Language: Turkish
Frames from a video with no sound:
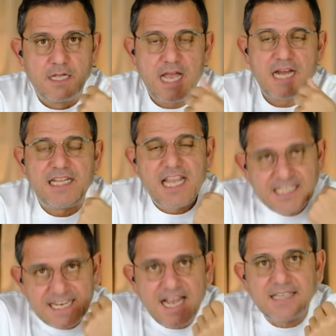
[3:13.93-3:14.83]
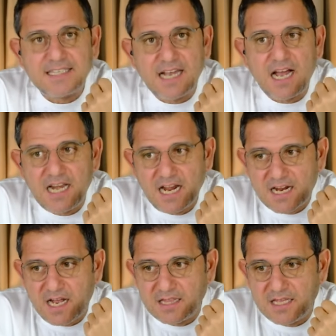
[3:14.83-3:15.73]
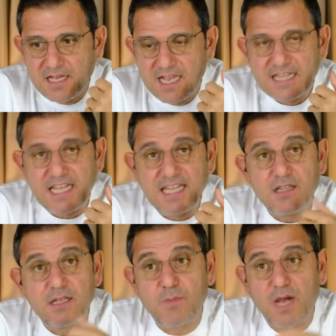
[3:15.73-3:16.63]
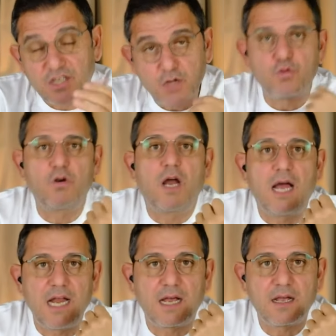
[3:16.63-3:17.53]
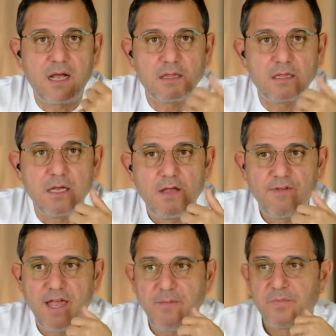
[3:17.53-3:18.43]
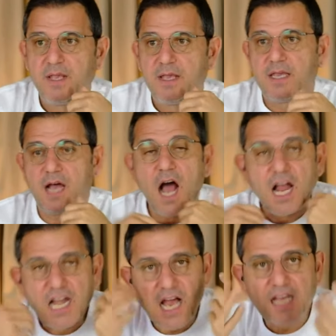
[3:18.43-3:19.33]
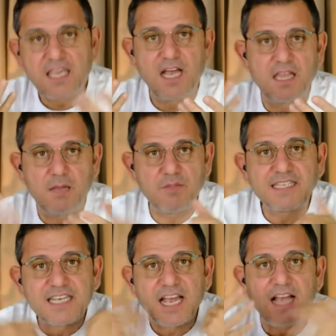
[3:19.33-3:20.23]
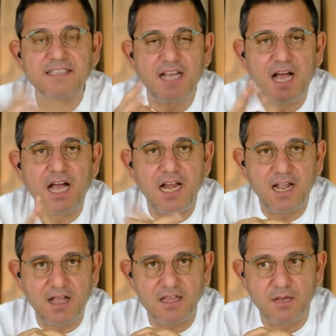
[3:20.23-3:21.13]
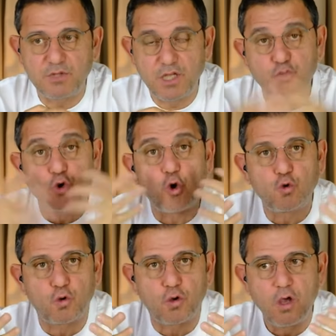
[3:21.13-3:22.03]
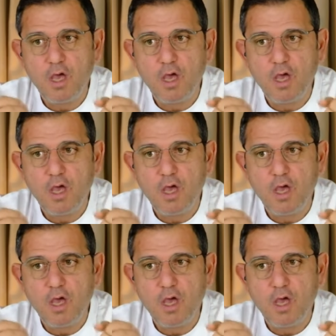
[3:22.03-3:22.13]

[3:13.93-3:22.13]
Yani ne siyasi ahlak kaldı ne de başka türlü ahlak kaldı. Ve e, ahlaki anlamda, siyasi ahlak anlamında çöktük.